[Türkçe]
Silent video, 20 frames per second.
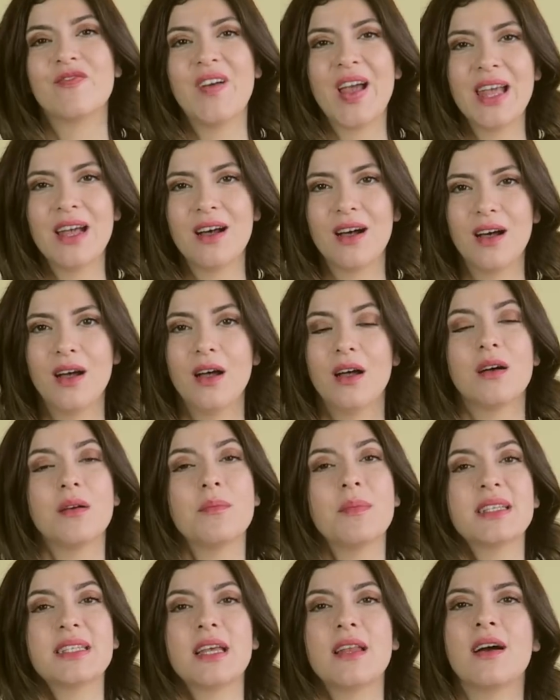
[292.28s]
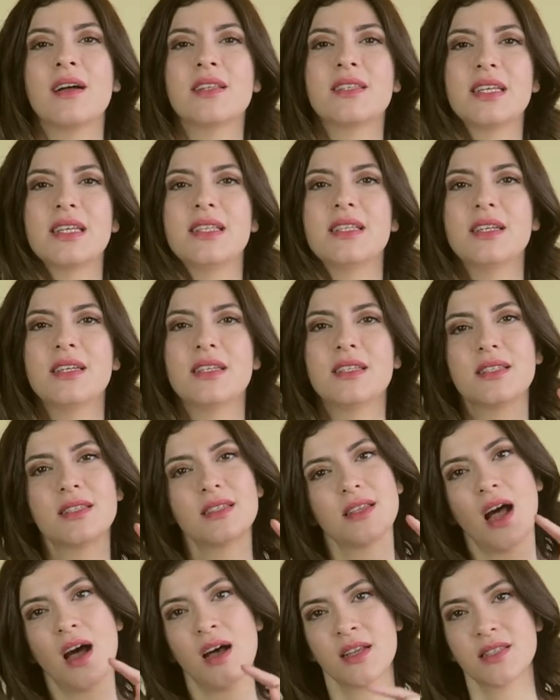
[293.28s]
Veya mesela cildiniz
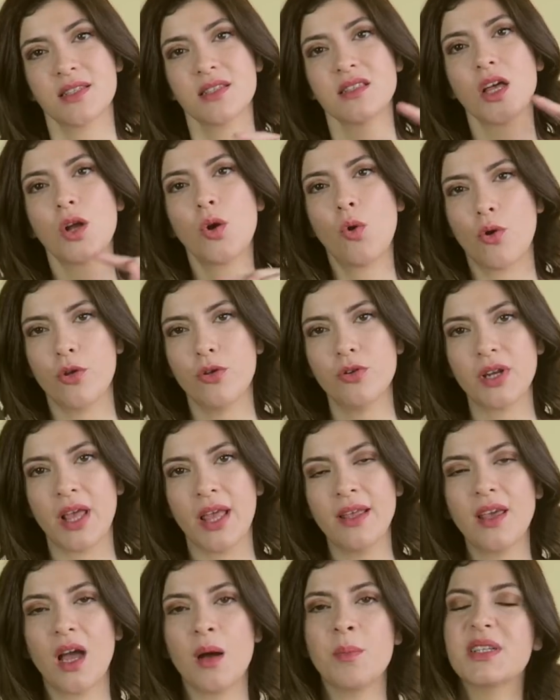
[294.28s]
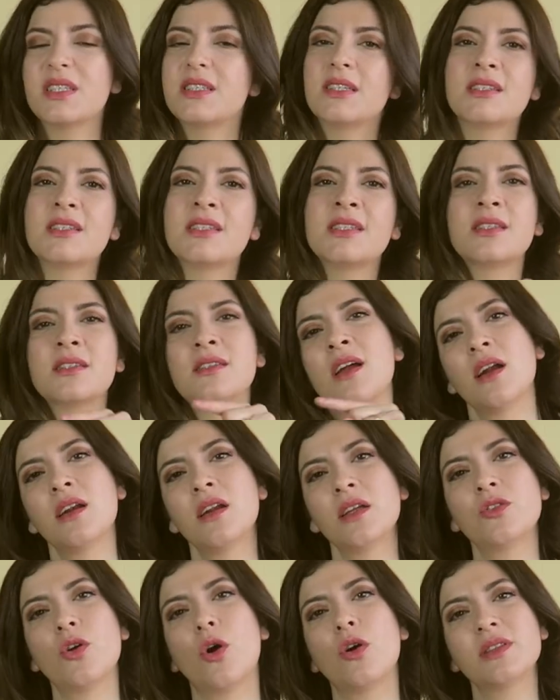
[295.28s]
aslında koyu renk ama siz
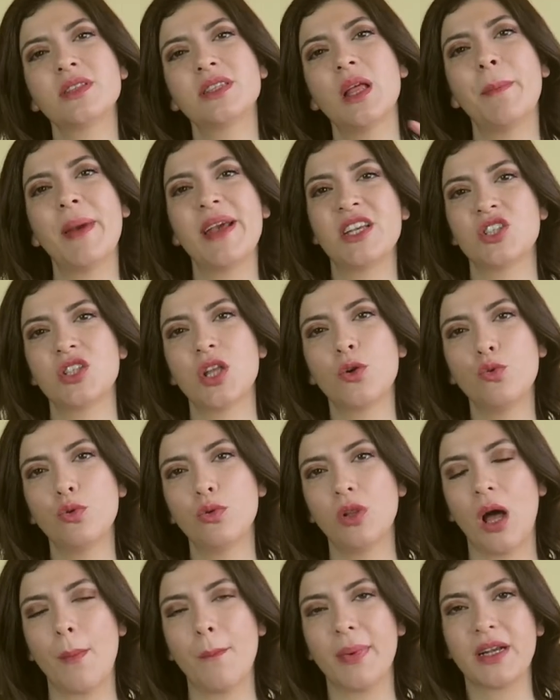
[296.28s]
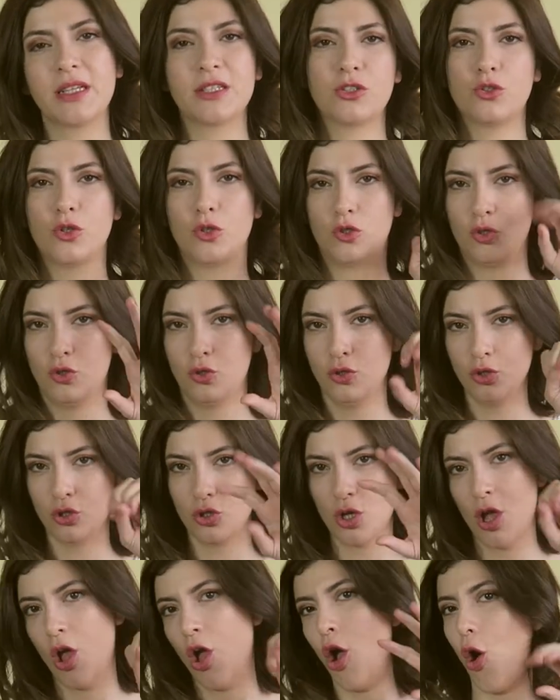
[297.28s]
ısrarla 4'te 5'te kullanmak istiyorsunuz.
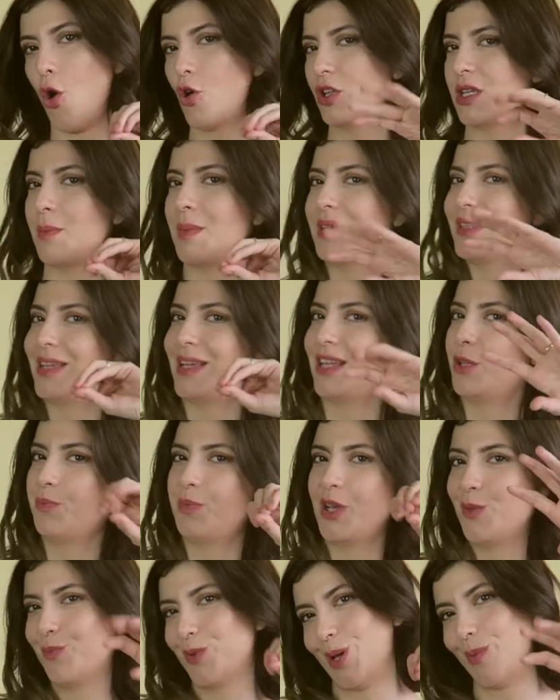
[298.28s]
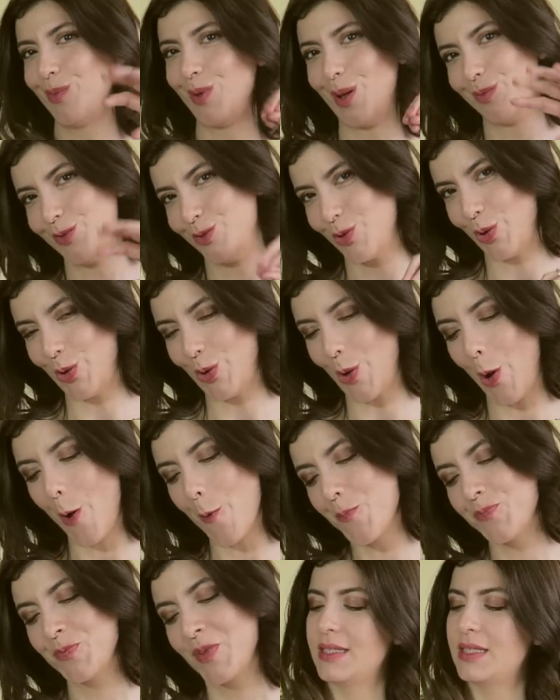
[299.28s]
O zaman da yalıp yalıp yalıp yalıp sönüyor.
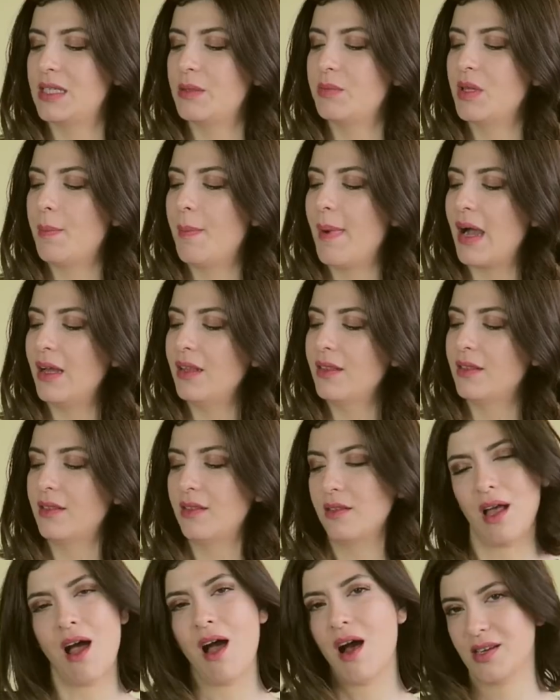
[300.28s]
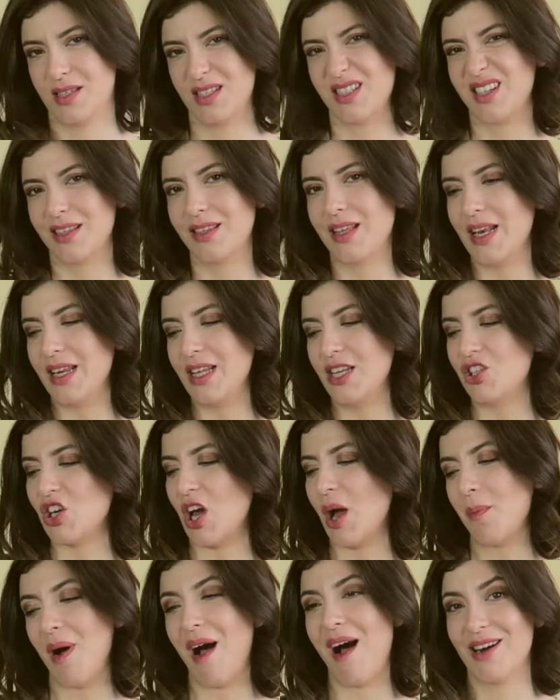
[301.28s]
Şimdi ben artık
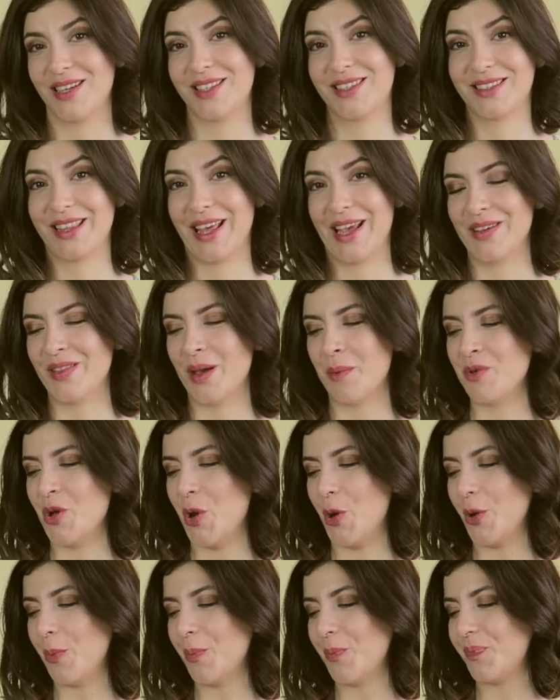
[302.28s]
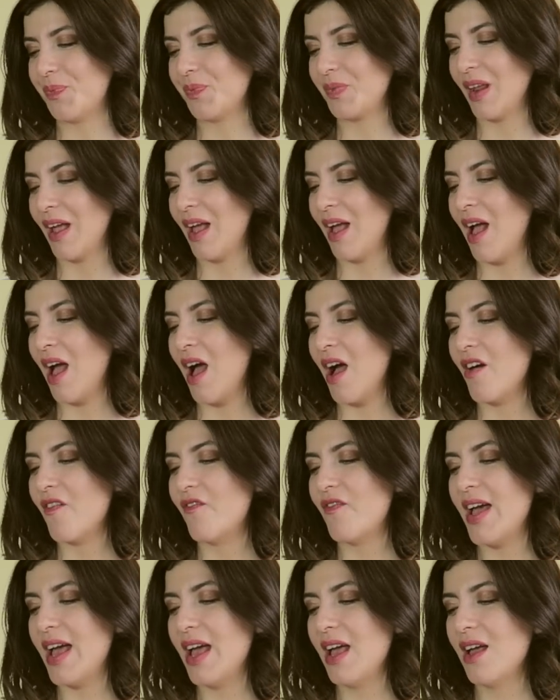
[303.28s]
deneyeceğim. Artık dayanamıyorum.
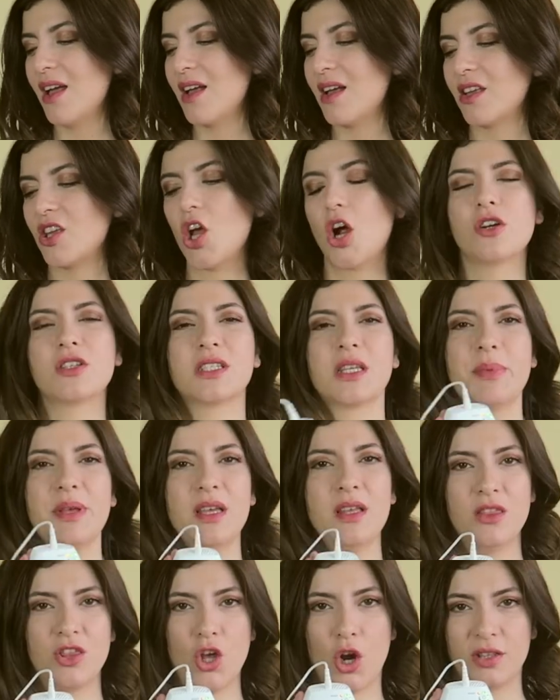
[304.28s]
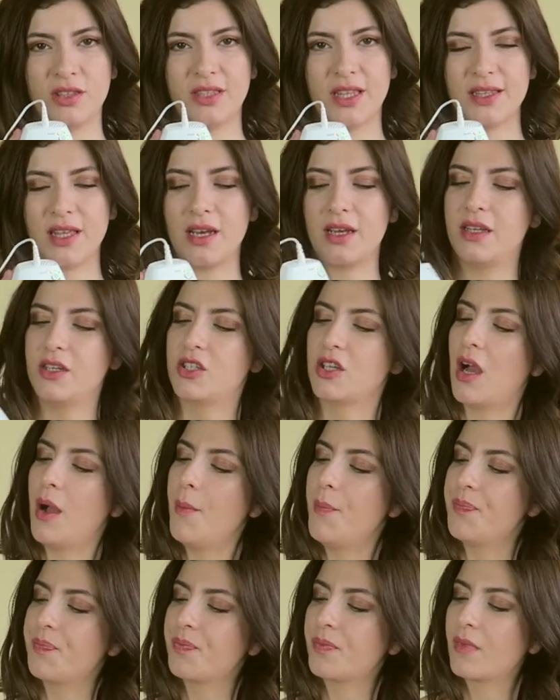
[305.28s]
Ve gördüğünüz gibi 4'te
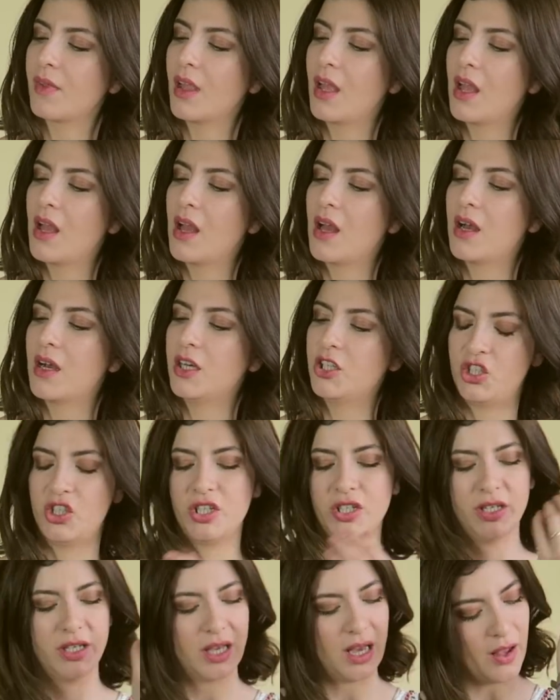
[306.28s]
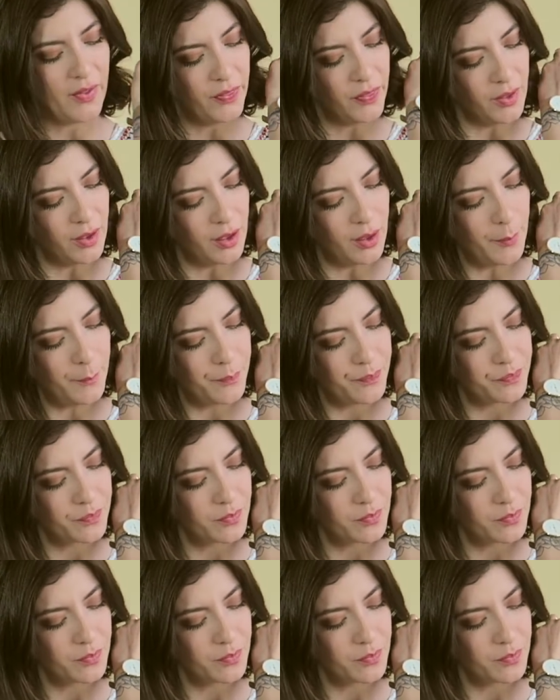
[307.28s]
deneyeceğim. Işığı yandı.